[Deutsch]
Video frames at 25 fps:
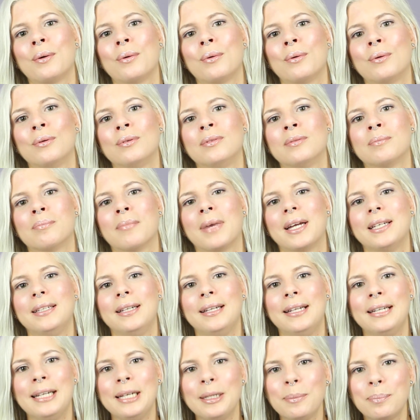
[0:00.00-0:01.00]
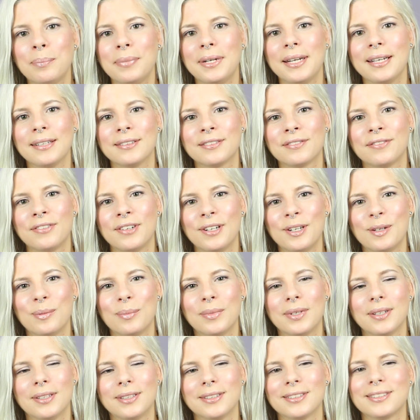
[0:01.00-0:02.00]
Und mein
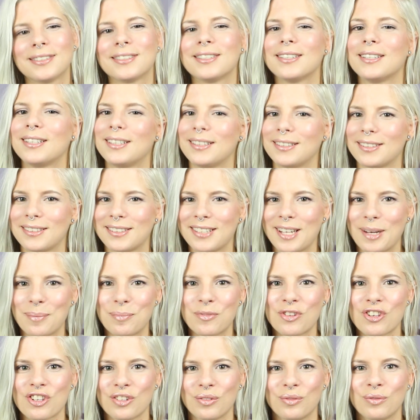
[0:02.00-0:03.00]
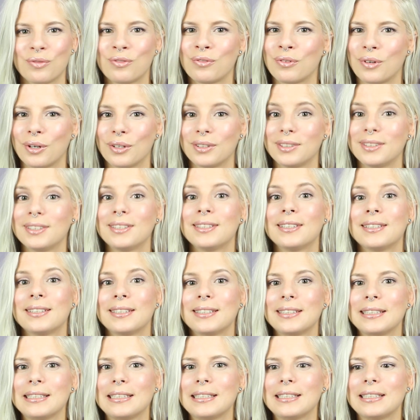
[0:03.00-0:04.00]
Lieblingsfilm ist Inception von
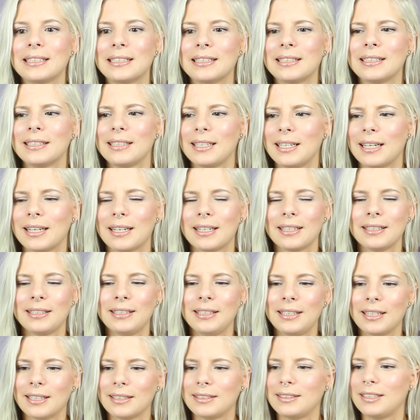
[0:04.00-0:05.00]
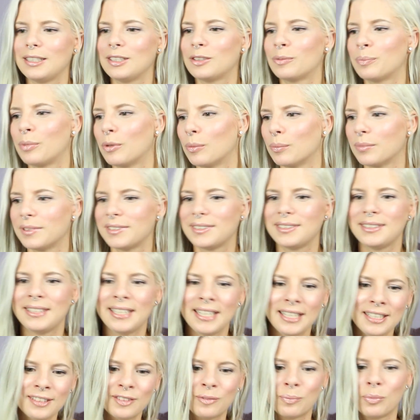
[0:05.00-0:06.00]
ja, hier Dingsbums,
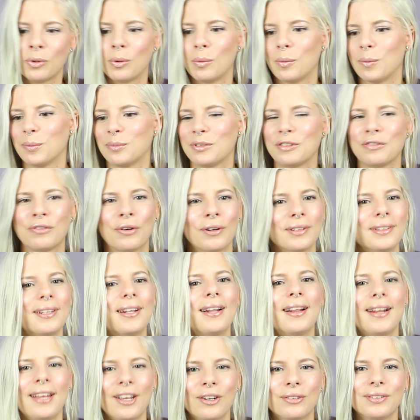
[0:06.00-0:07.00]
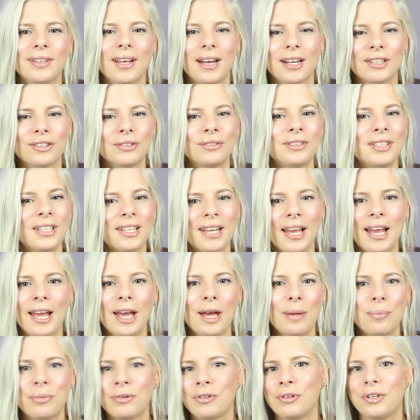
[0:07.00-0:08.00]
Dingsbums von Leonardo
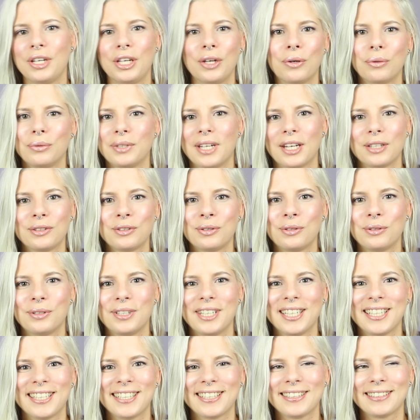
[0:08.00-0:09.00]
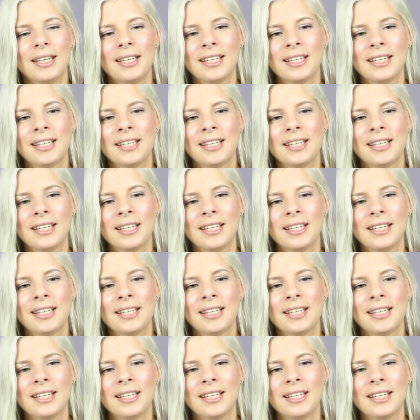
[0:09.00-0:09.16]
DiCaprio natürlich.